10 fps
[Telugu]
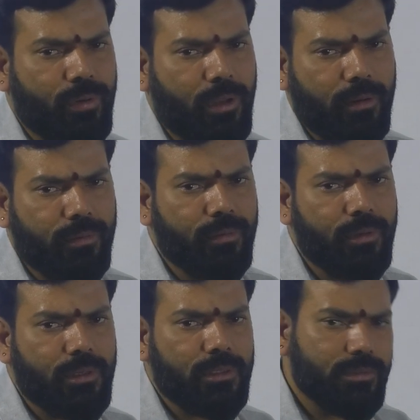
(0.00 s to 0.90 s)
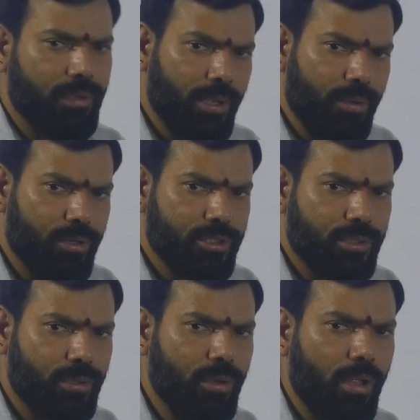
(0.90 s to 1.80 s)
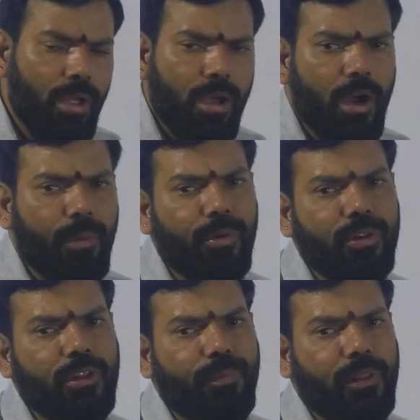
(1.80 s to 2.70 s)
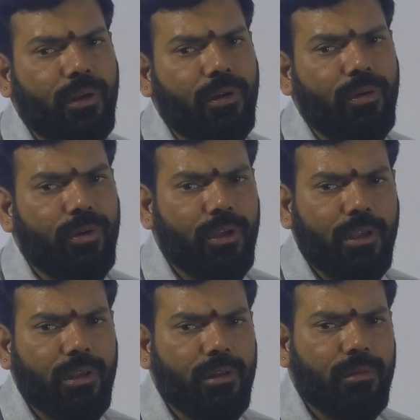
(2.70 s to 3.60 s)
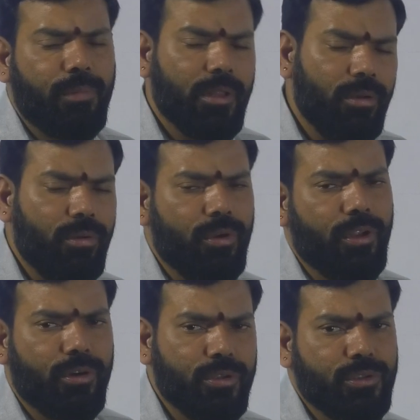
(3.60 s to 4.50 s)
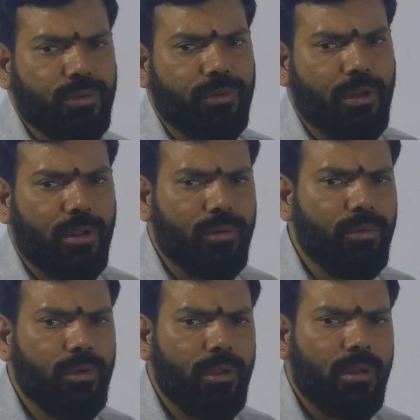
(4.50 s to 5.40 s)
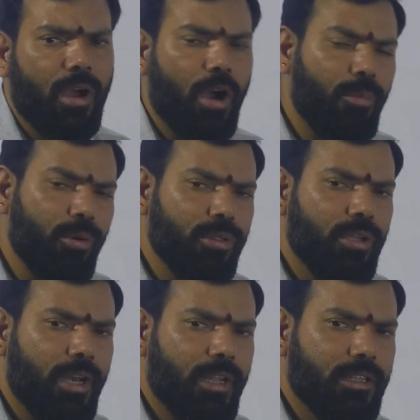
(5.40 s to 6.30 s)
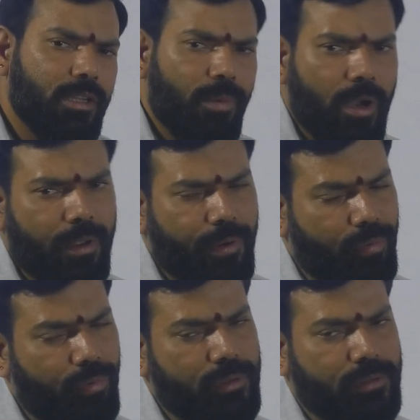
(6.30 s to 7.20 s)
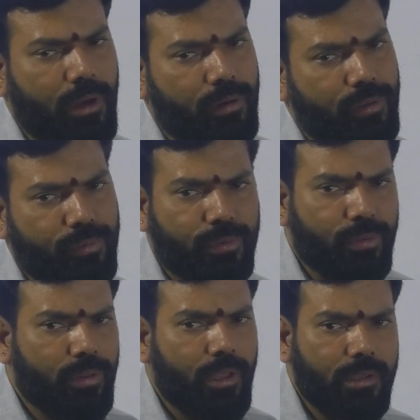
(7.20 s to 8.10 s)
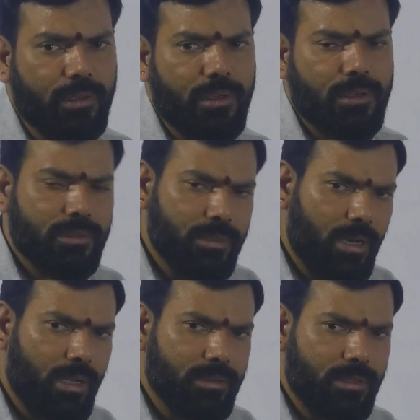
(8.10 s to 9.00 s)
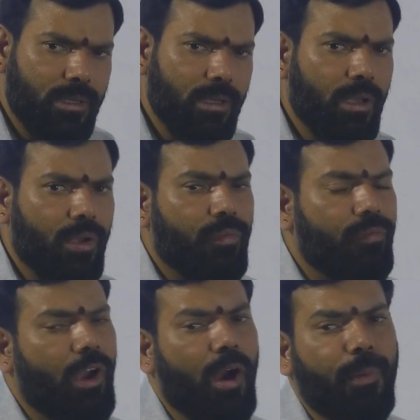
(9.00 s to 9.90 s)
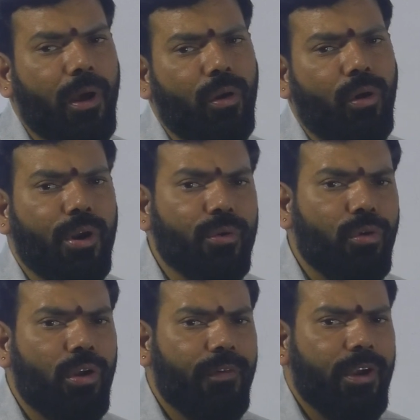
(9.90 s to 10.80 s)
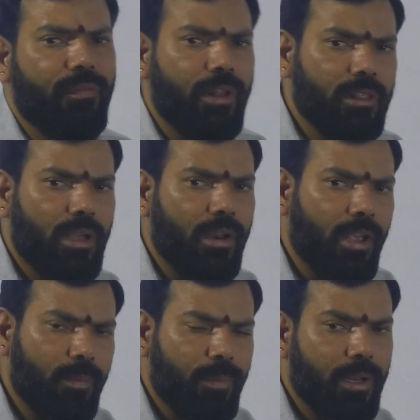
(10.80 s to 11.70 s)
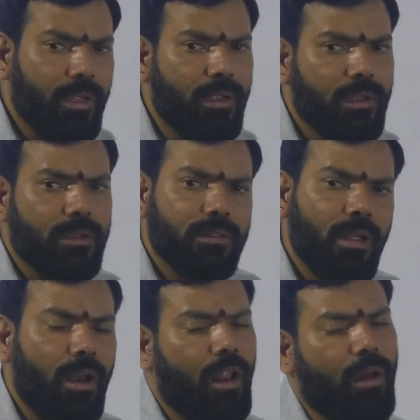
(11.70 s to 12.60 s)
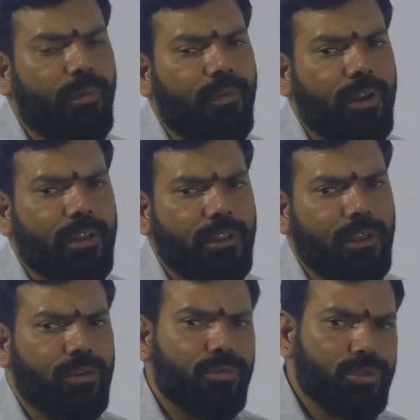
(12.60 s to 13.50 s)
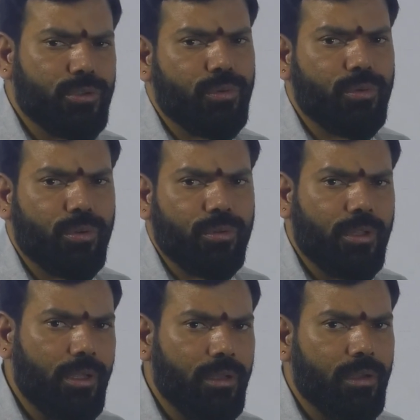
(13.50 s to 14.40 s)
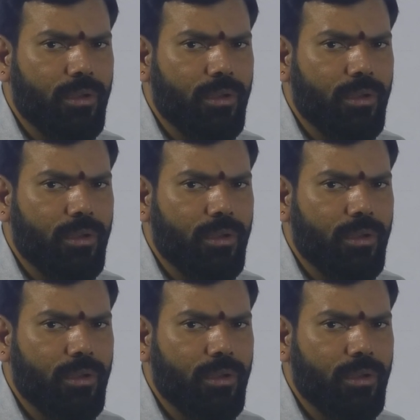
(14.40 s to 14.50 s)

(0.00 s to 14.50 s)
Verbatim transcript: ఉంటారు స్వయం కృషితో అభివృద్ధి పథకంలోకి పదంలోకి నడుస్తూ ఉంటారు అభివృద్ధి అనేది బాగా ఎక్కువగా సాగుతూ ఉంటుంది స్థిరాస్తి వ్యాపారులు అనుకూలమైన ఫలితాలు ఏర్పడి ధనలాభం అనేది వస్తూ ఉంటుంది